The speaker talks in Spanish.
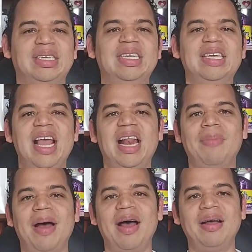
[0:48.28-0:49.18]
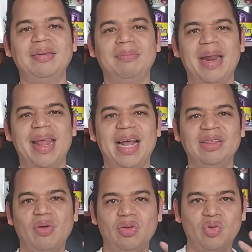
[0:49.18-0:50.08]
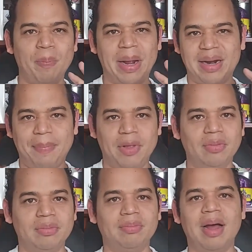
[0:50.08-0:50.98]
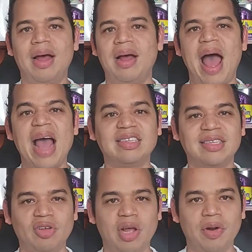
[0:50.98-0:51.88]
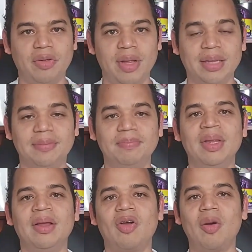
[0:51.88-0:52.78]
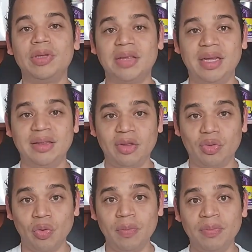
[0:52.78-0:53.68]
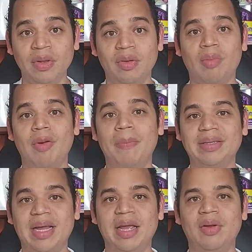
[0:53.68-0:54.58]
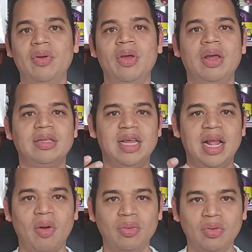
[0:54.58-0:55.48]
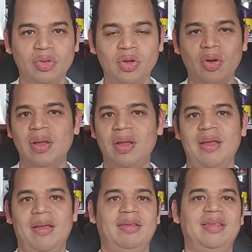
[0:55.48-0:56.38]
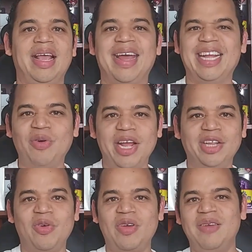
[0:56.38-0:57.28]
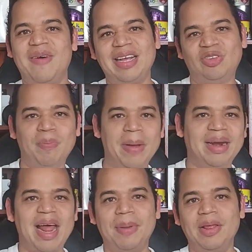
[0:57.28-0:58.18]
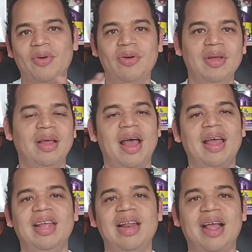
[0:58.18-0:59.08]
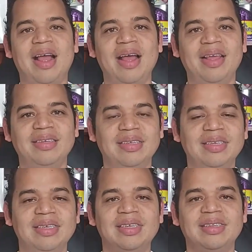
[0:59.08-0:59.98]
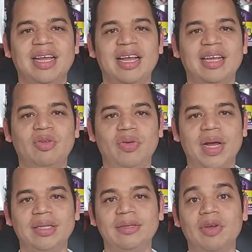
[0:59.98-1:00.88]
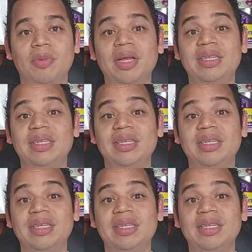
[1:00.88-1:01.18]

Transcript: y él va manejando súper rápido, va a exceso de velocidad. ¿Cómo te sientes tú como pasajero si el conductor se cree Toreto y va súper rápido ahí en las calles de tu ciudad? ¿Cómo te